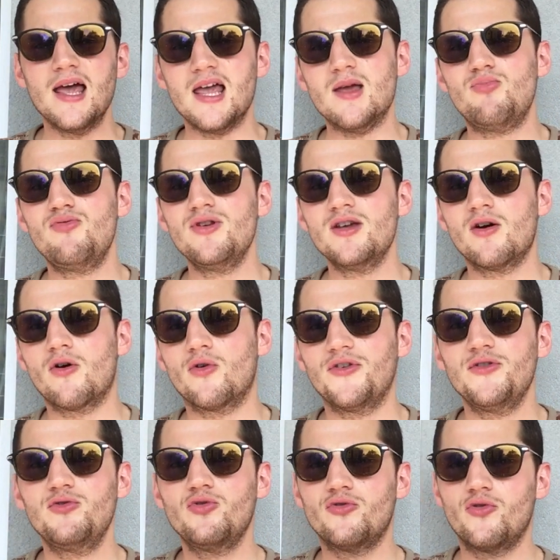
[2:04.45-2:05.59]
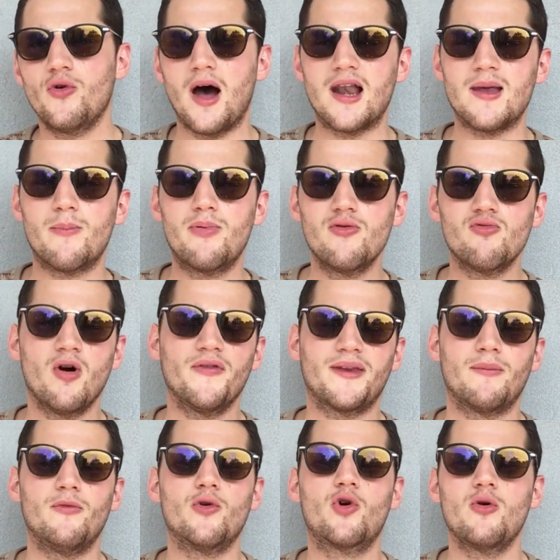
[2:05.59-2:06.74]
Et puis si tu veux aller plus loin en
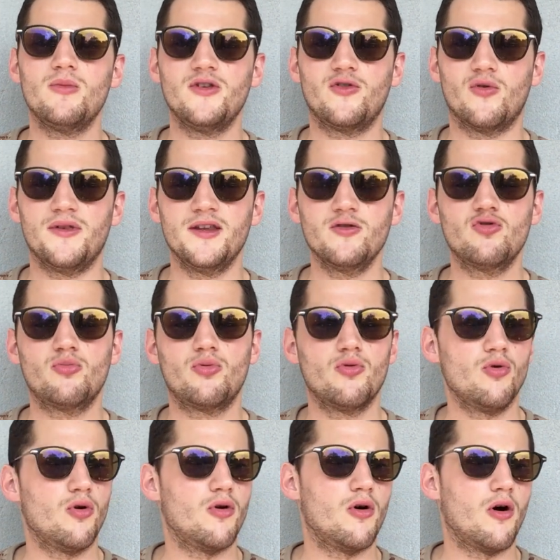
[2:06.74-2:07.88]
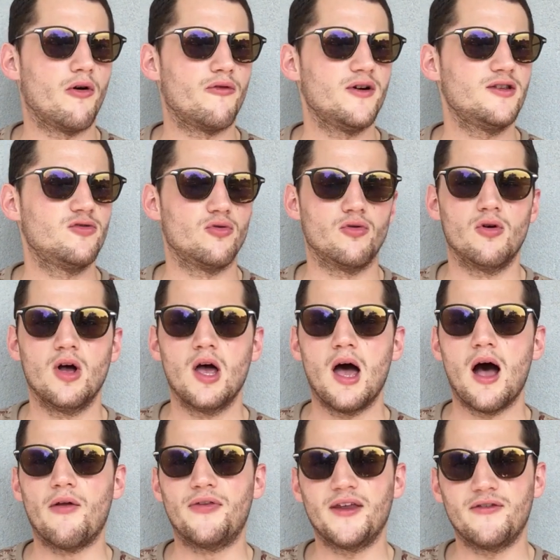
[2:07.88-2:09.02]
termes de commissioning, tu peux en fait
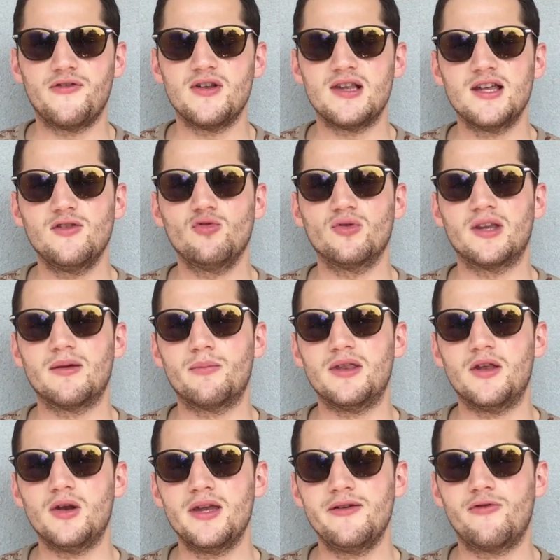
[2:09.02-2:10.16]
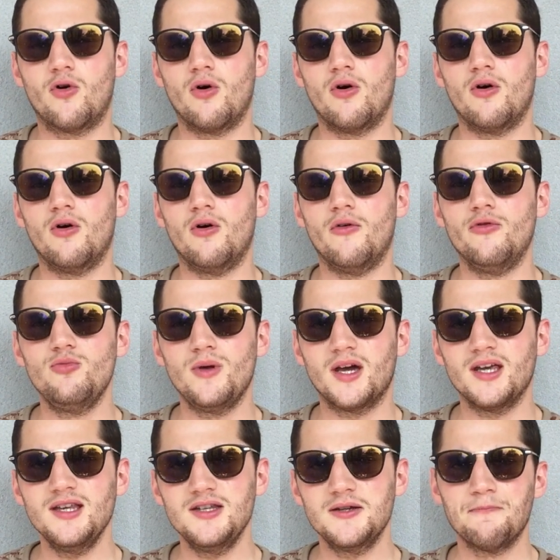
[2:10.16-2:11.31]
t'affilier sur des, des livres
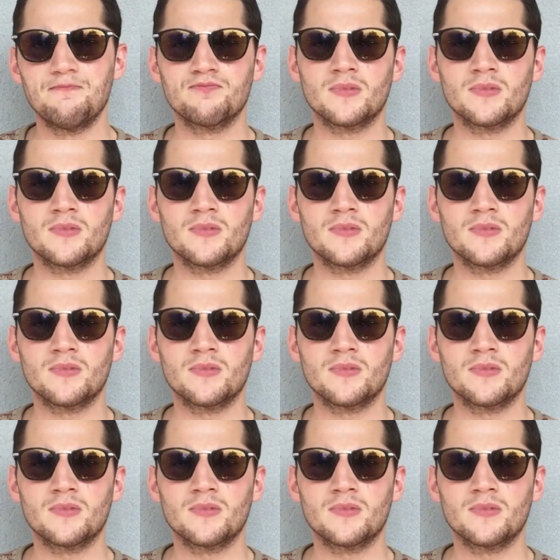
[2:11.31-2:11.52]
numériques.